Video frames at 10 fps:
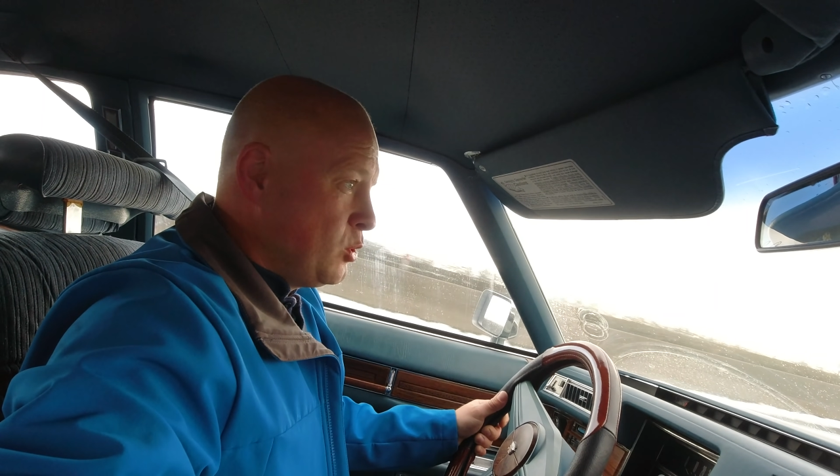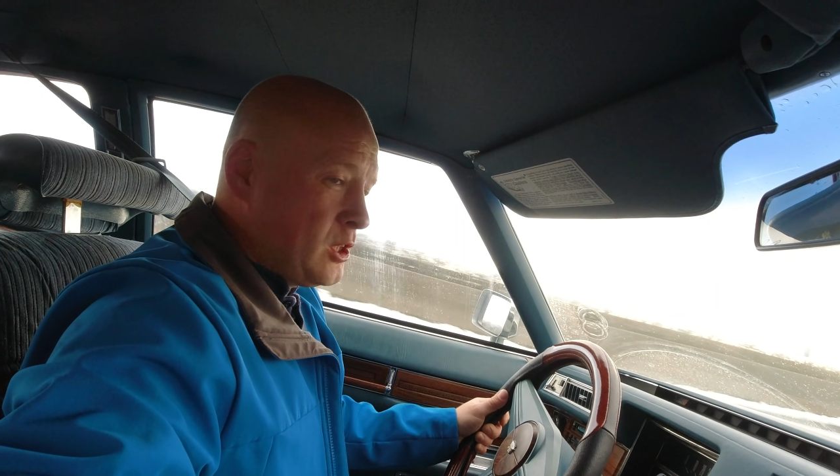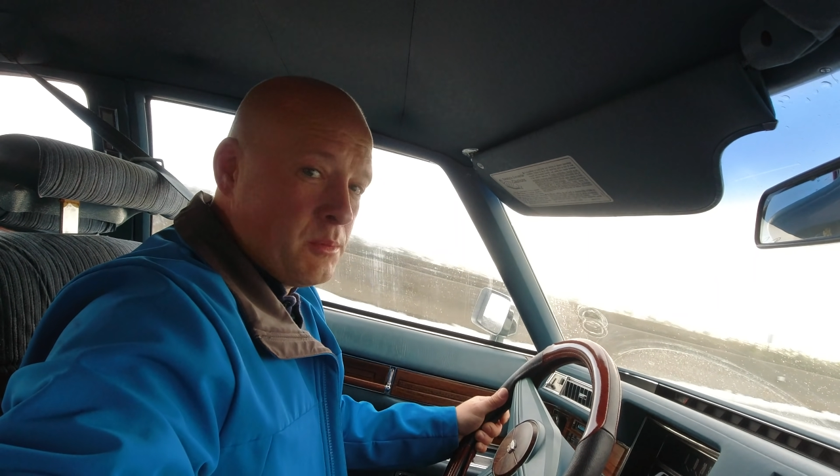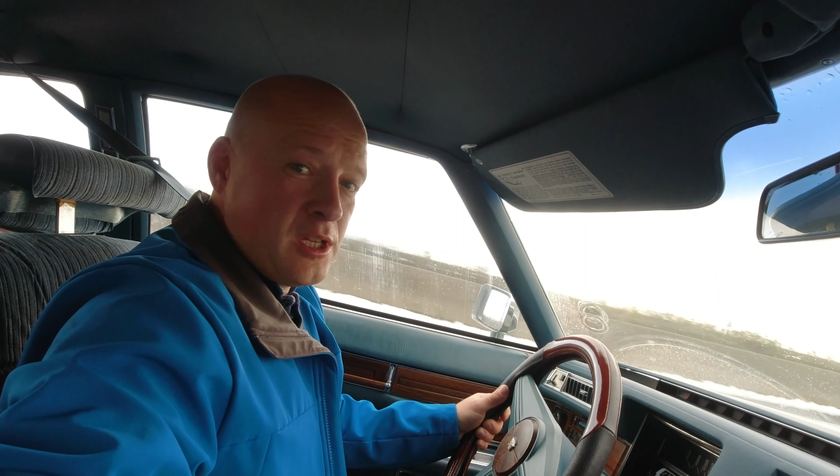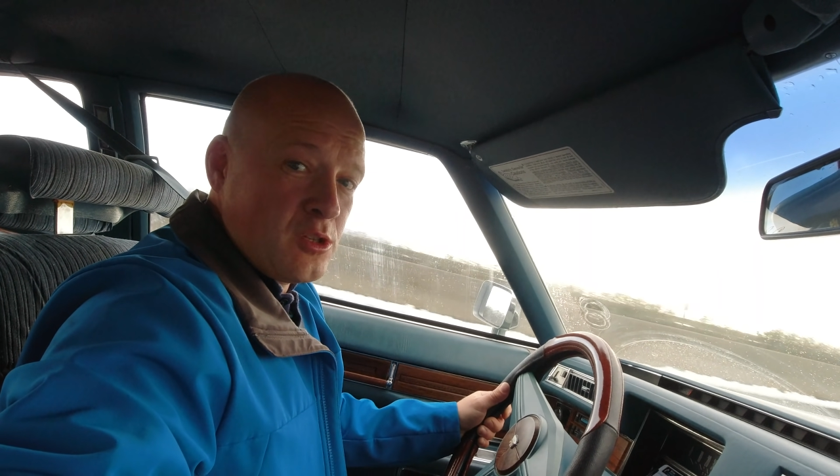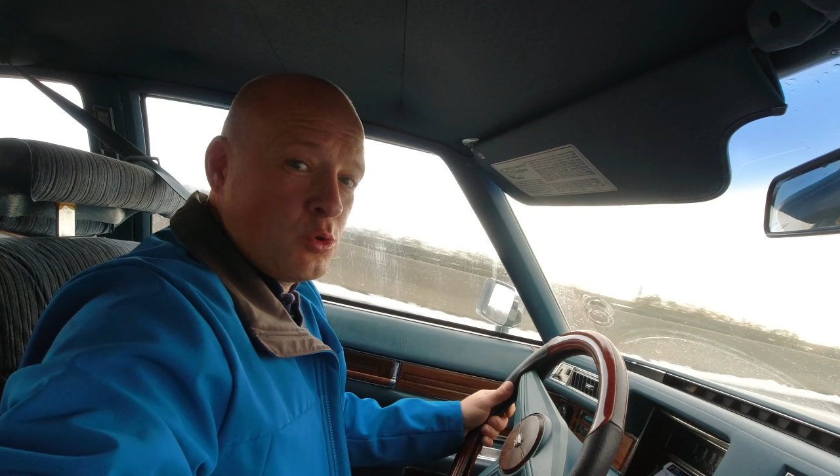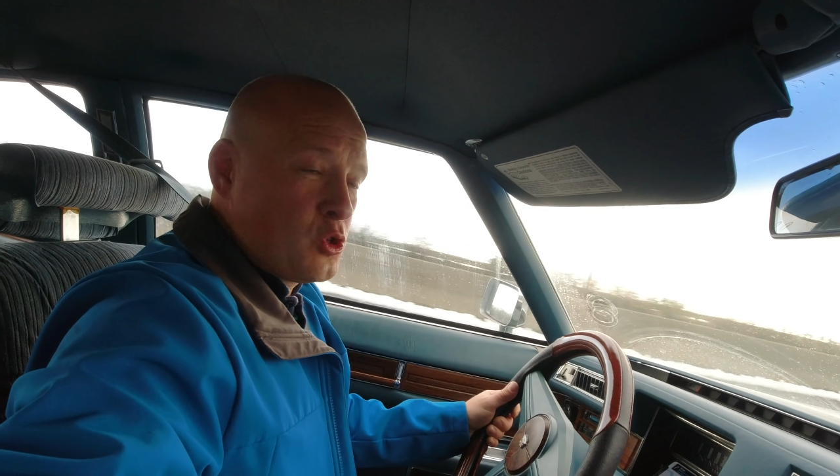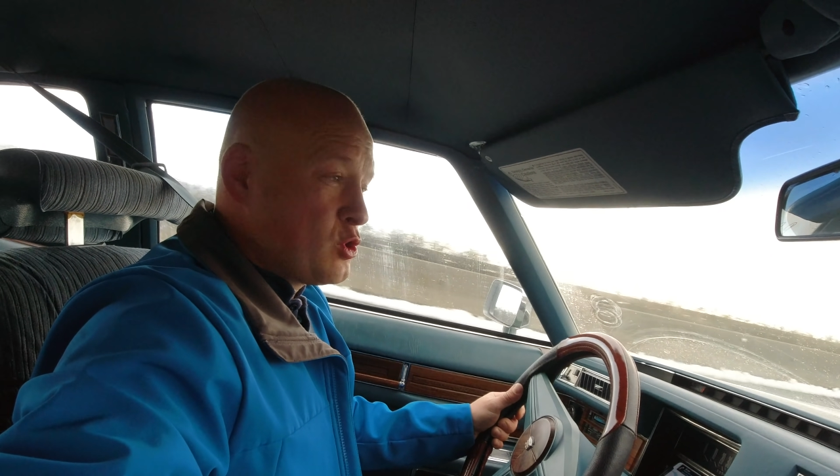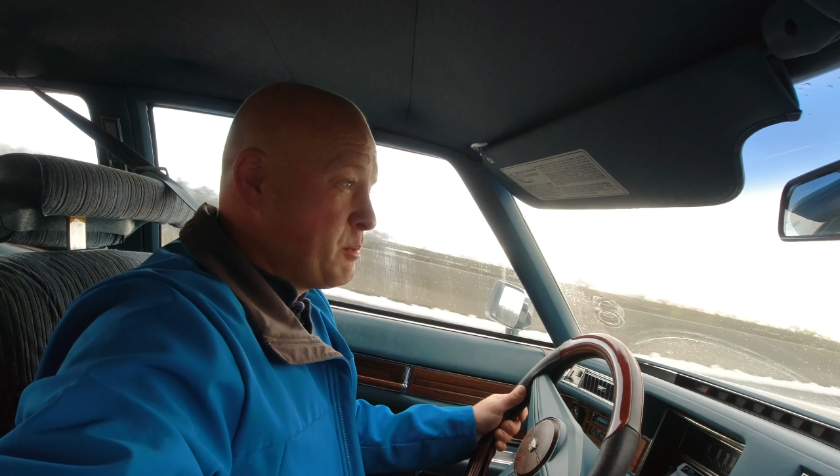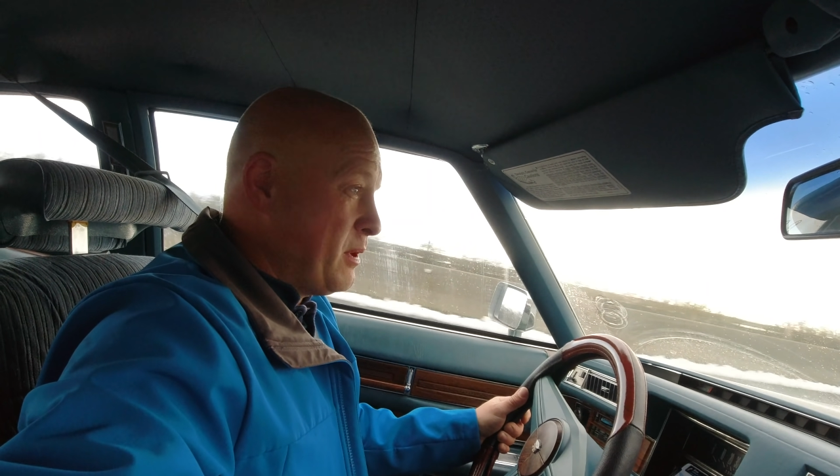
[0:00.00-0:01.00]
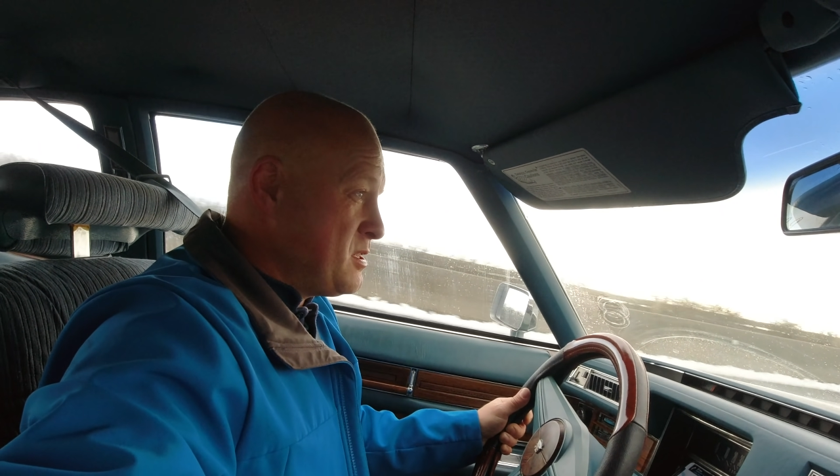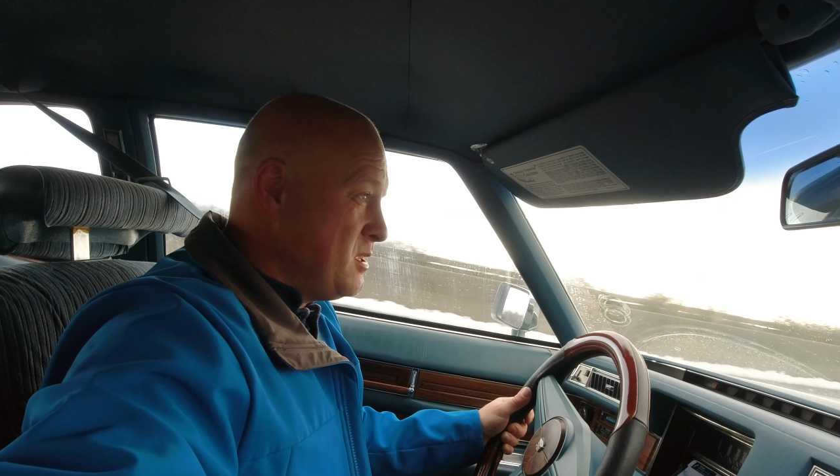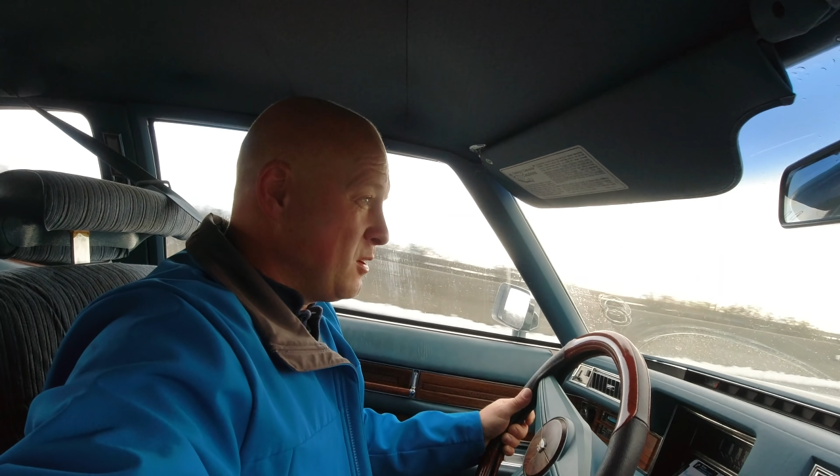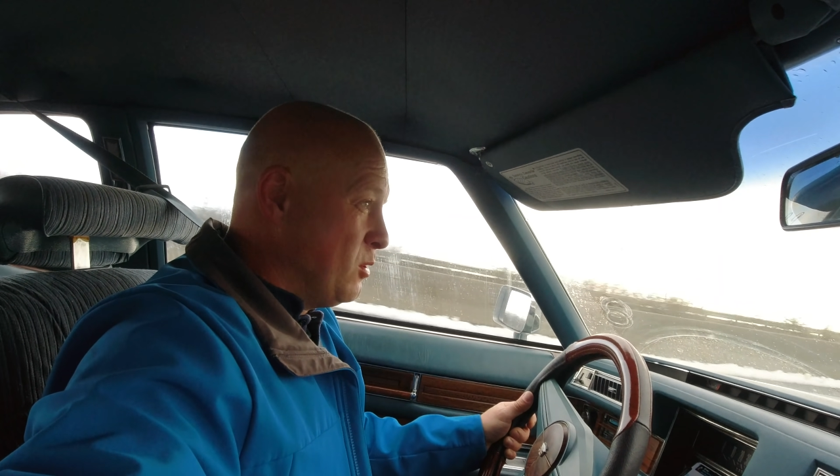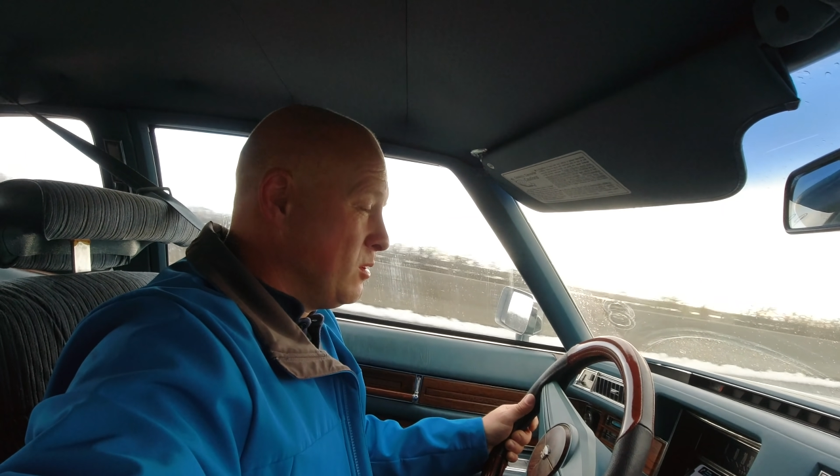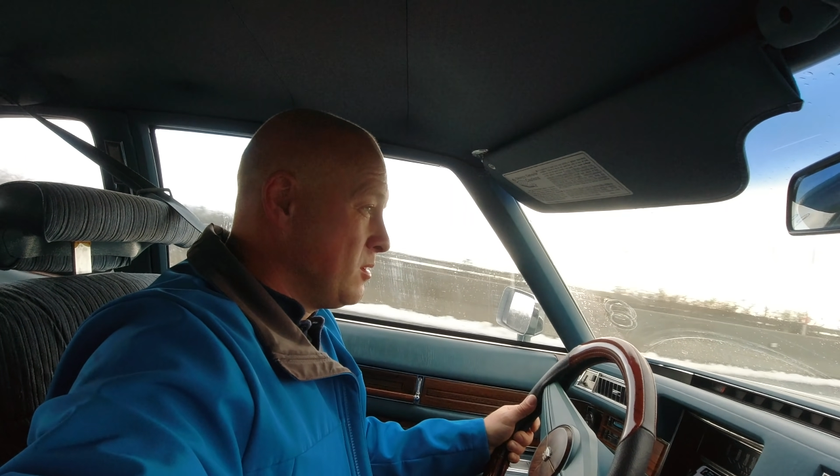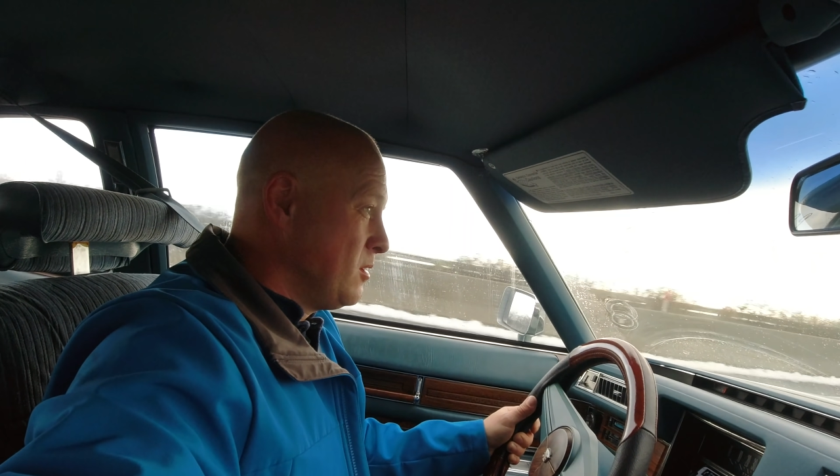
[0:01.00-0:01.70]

там соскучился по снегу?